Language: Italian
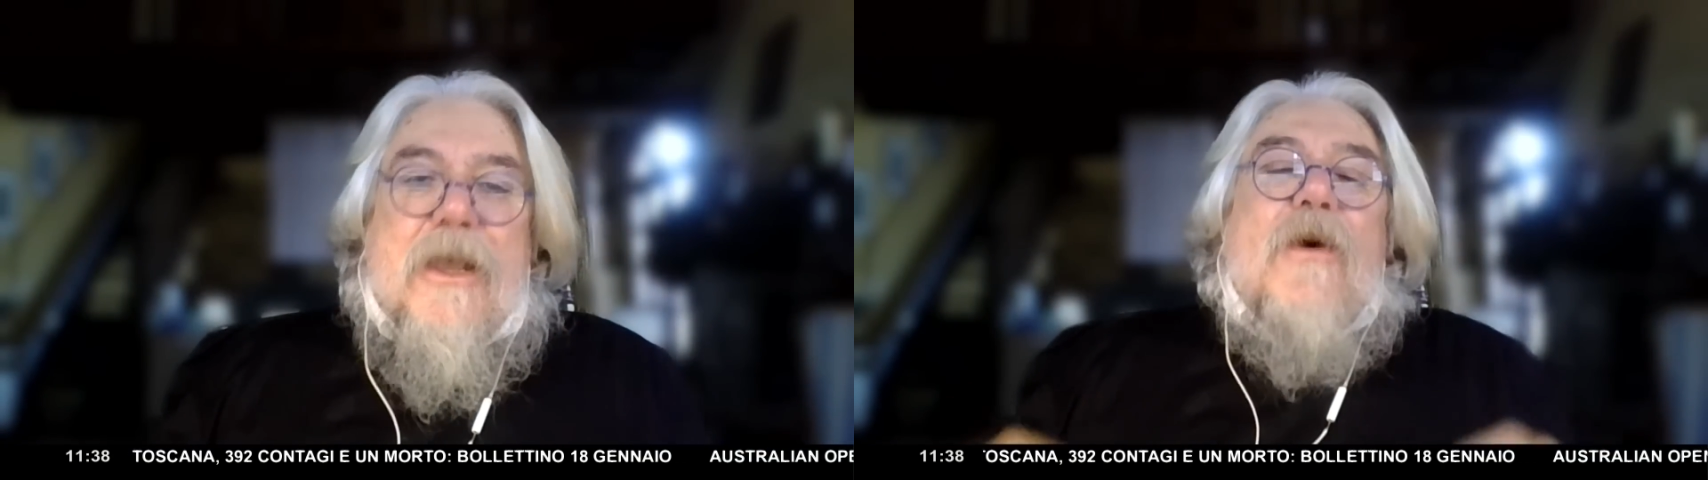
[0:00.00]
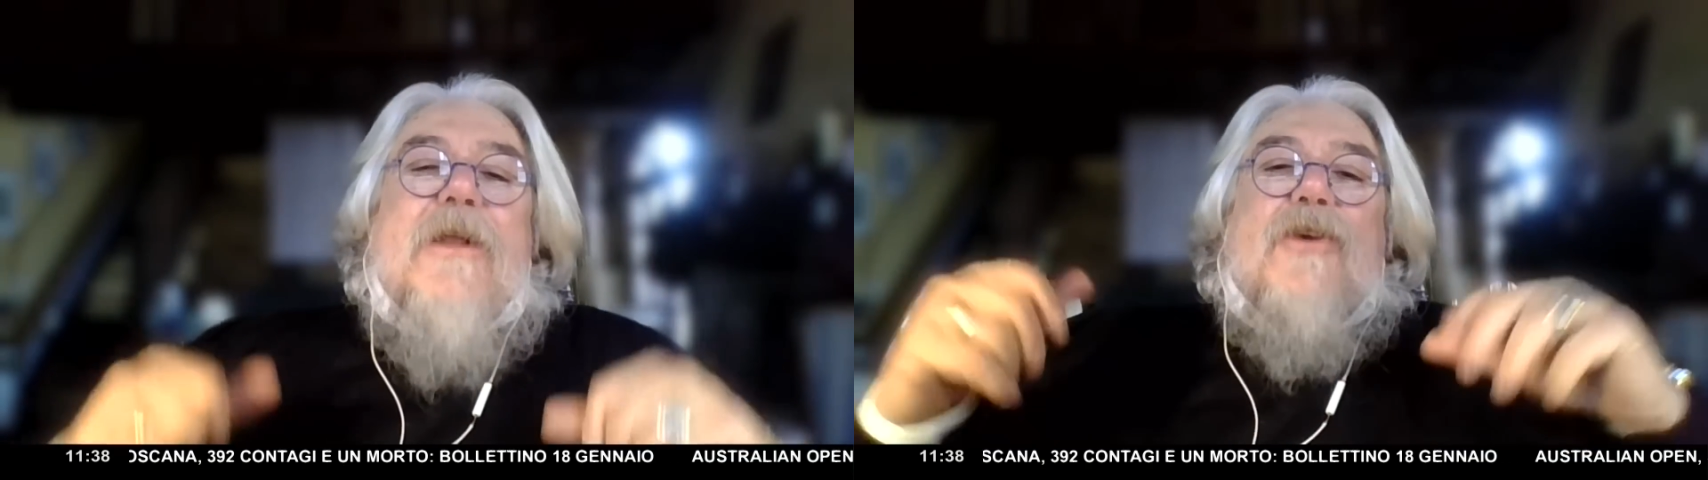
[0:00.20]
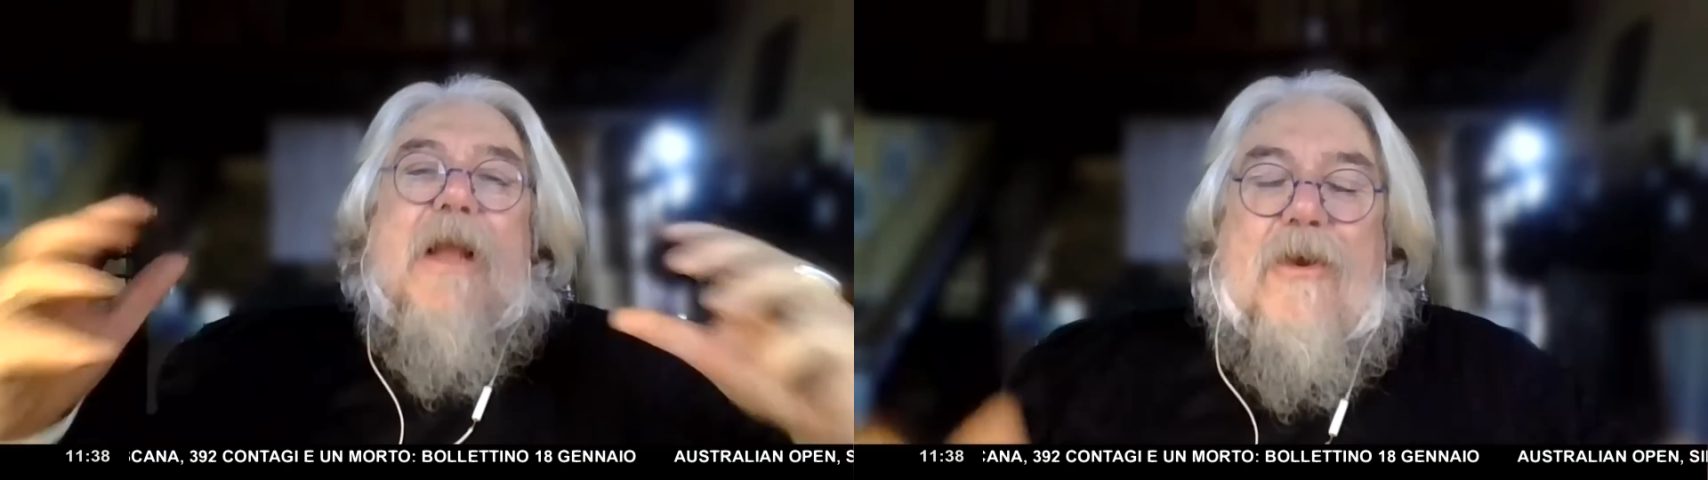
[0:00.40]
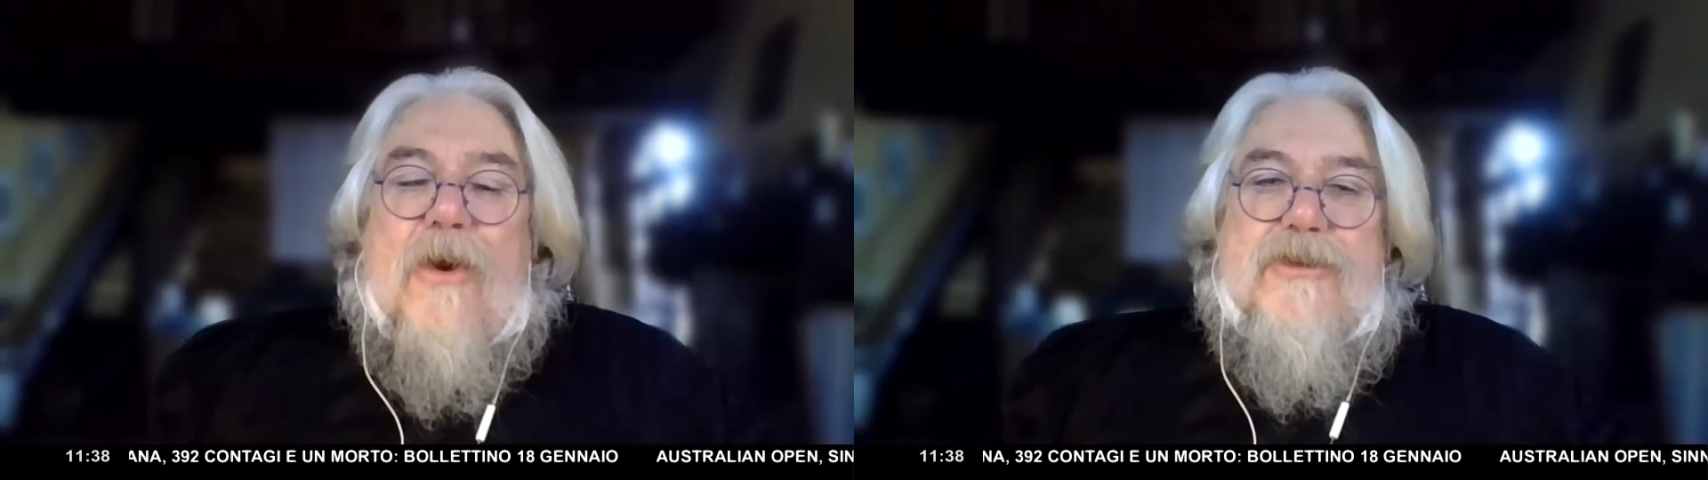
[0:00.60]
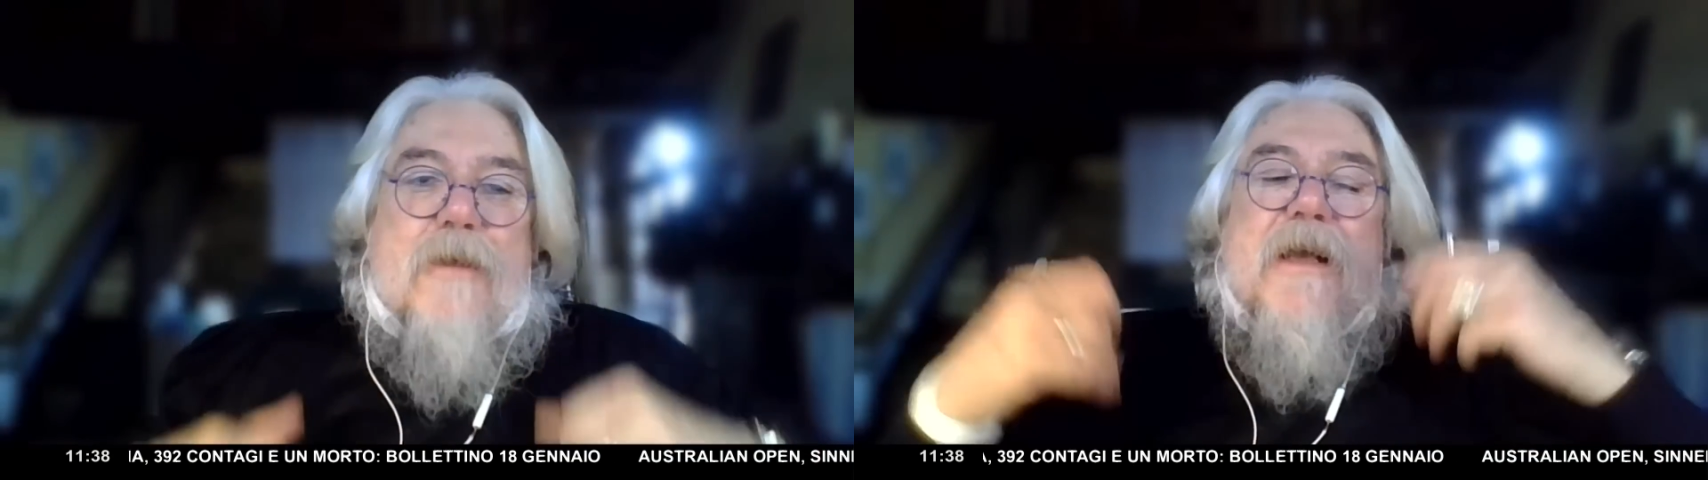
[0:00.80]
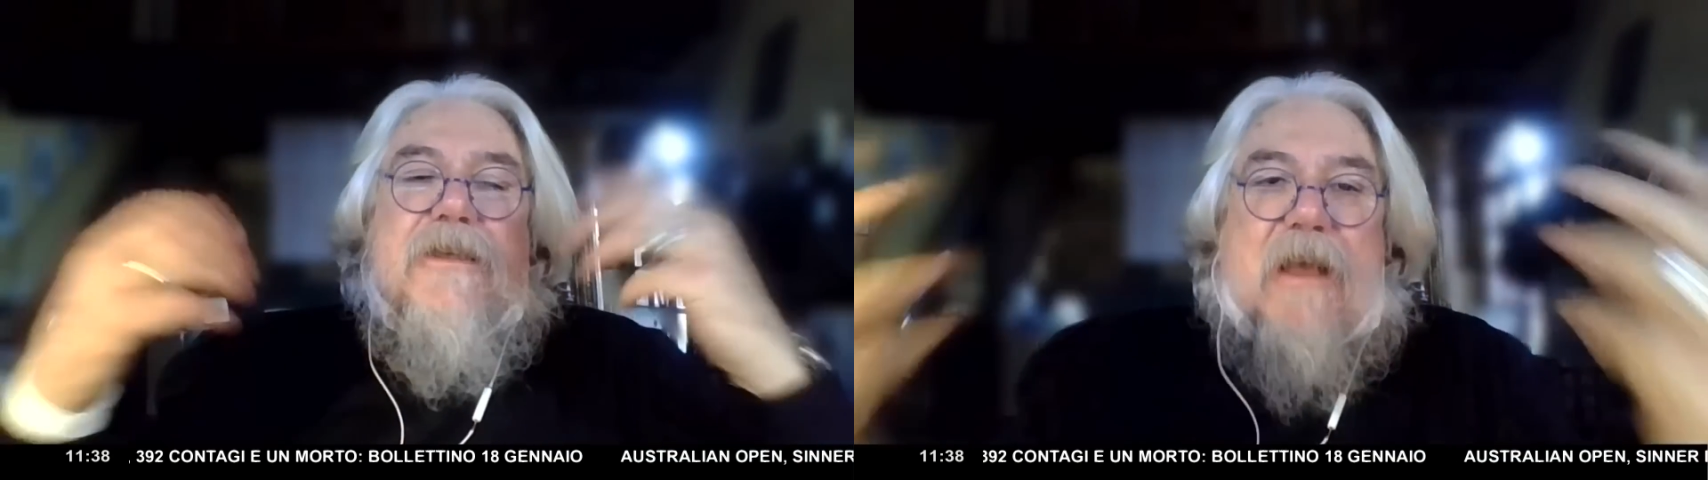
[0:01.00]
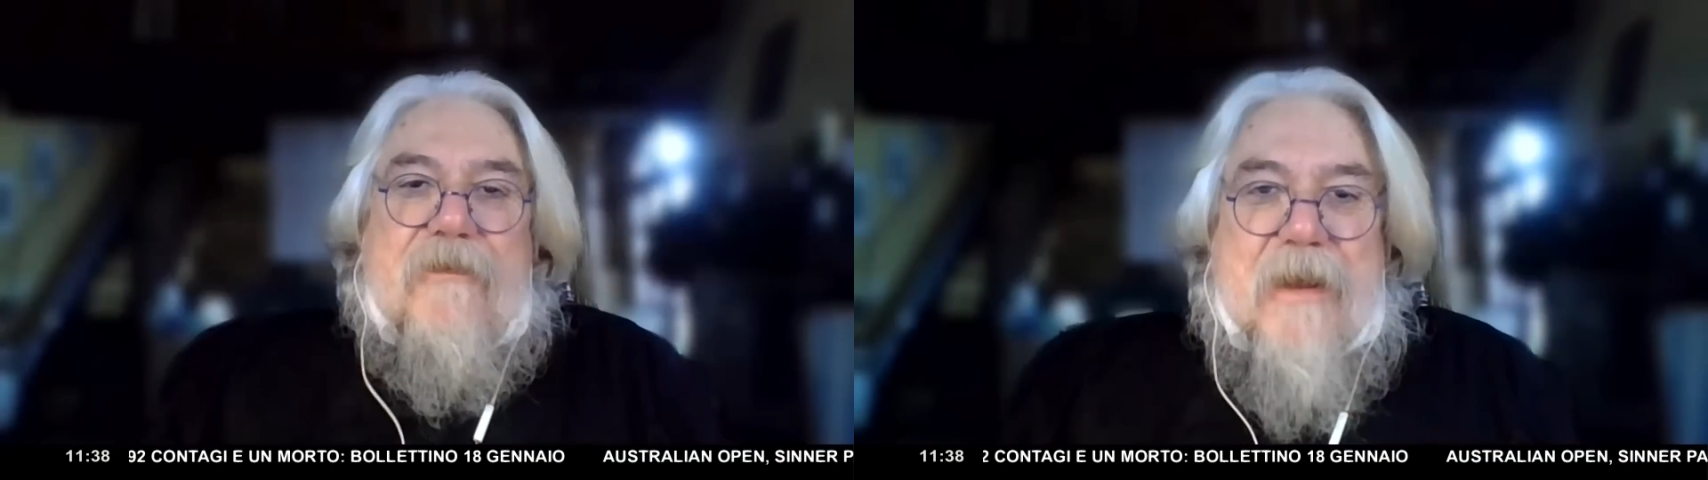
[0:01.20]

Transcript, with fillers: E quando la cosa ormai si è